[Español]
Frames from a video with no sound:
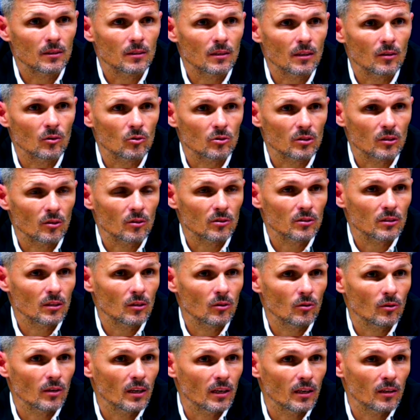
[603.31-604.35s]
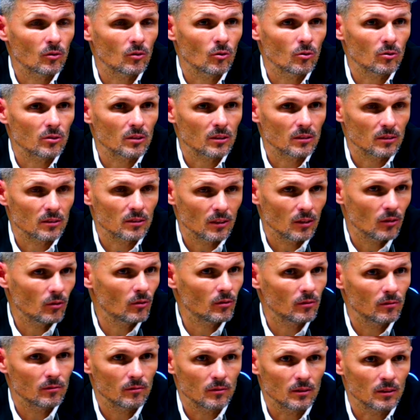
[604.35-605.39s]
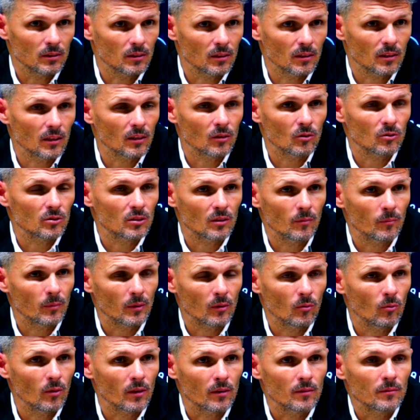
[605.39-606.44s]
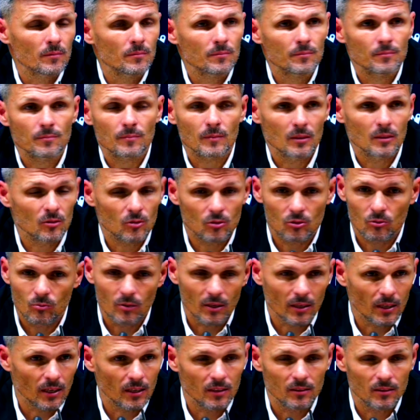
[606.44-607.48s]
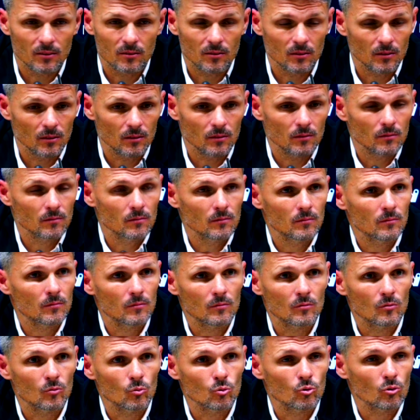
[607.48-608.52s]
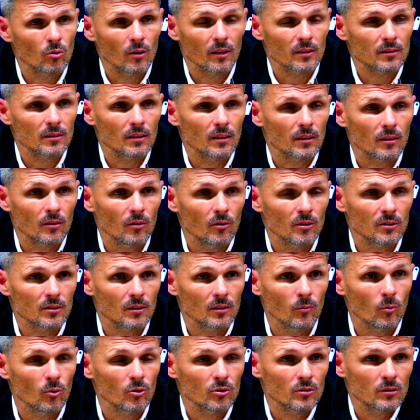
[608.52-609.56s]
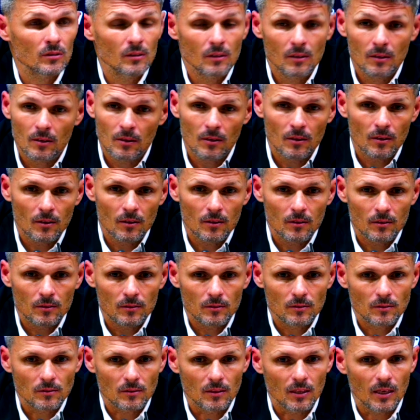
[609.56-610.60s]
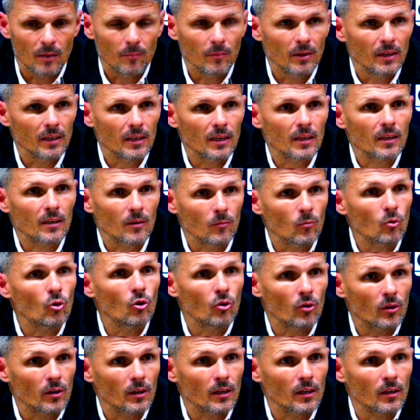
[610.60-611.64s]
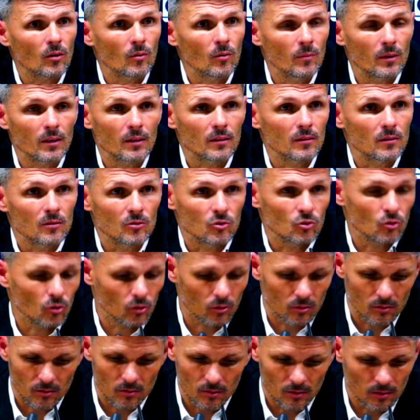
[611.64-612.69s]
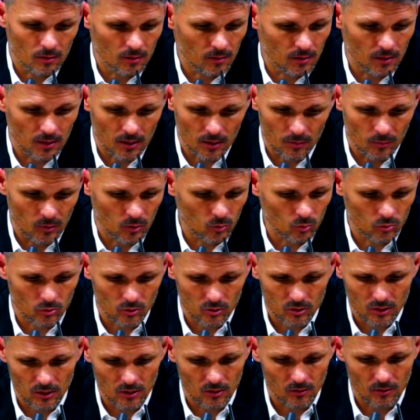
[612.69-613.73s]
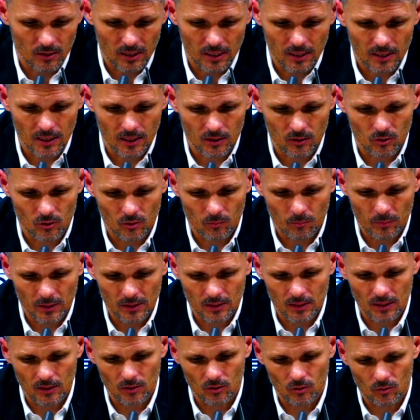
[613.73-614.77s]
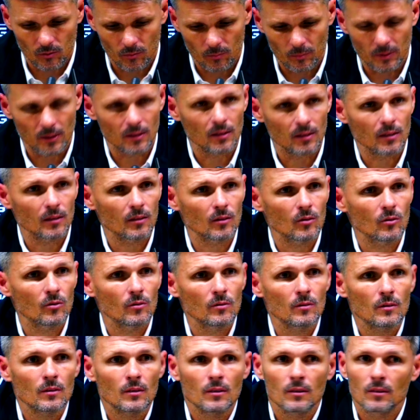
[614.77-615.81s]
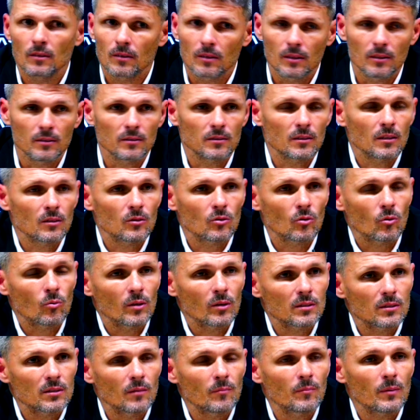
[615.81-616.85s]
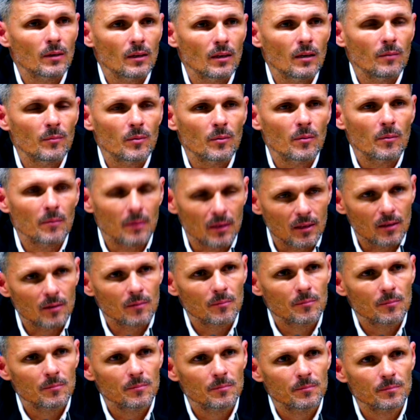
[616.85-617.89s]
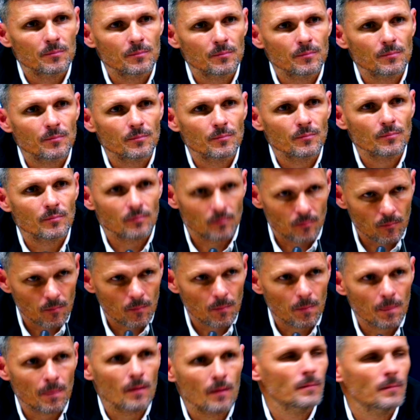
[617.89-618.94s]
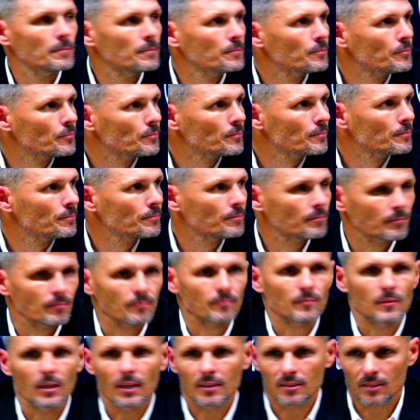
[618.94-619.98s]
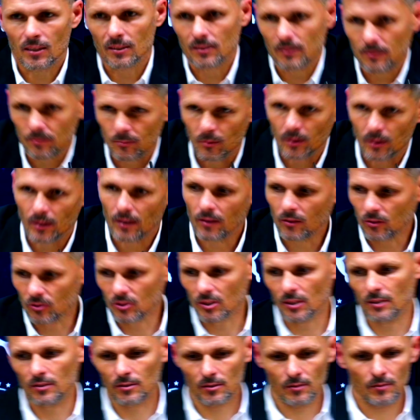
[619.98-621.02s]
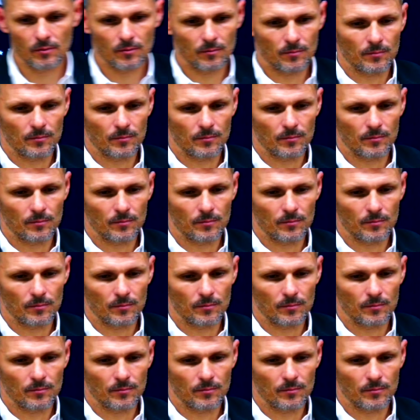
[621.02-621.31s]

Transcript: estando 0 a 0, ganando 2 a 0, intentando siempre jugar. Eso es un análisis tuyo, Axel, que lo haces vos de la manera que vos los crees conveniente. Yo, desde el minuto cero, ganando, empatando, perdiendo, intento jugar siempre de la misma manera. Gracias a todos. Buenas noches. Gracias buenas noches.